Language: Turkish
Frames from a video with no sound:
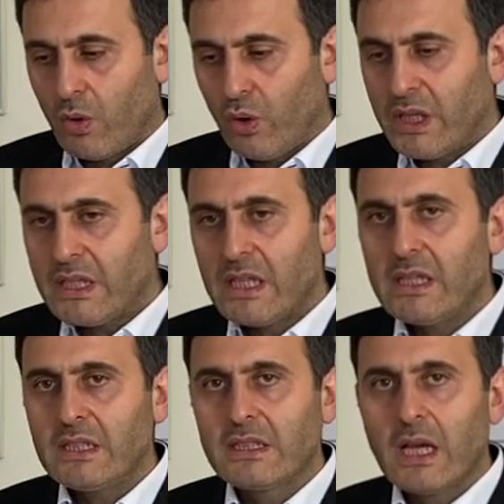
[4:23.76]
O ne
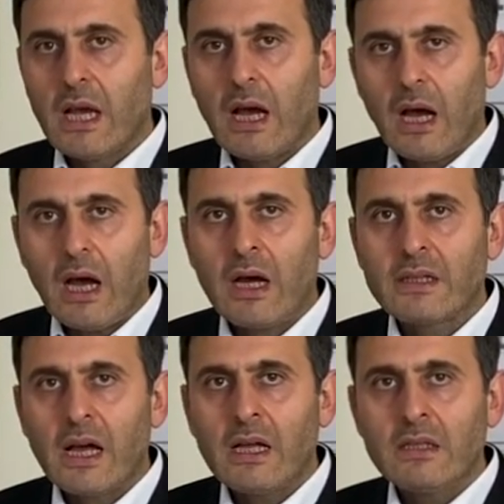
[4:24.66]
dediyse
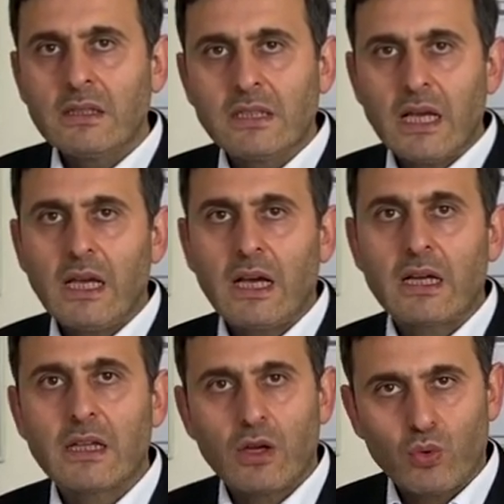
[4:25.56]
A'dan Z'ye
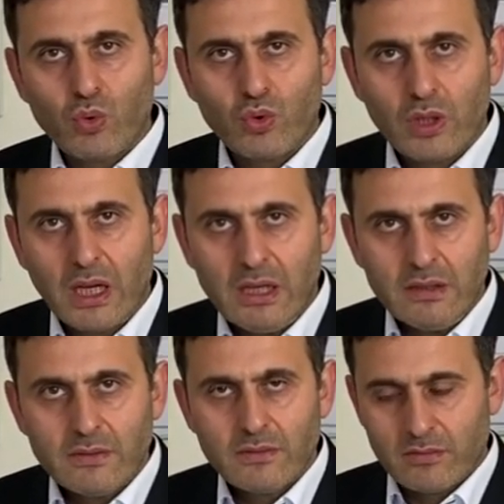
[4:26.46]
kadar uygula,
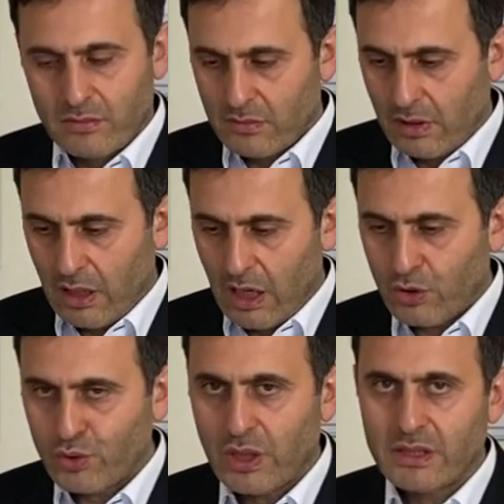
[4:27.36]

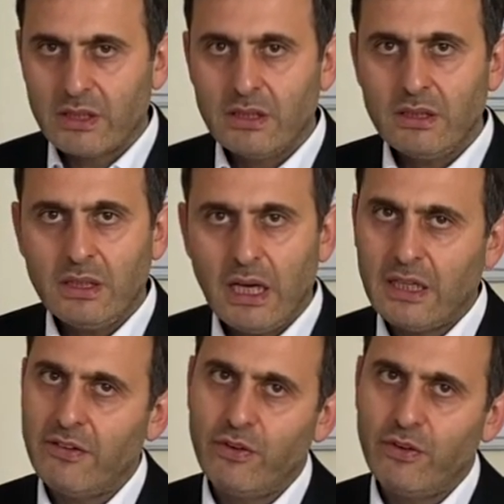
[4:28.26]
arzuladığın hedefe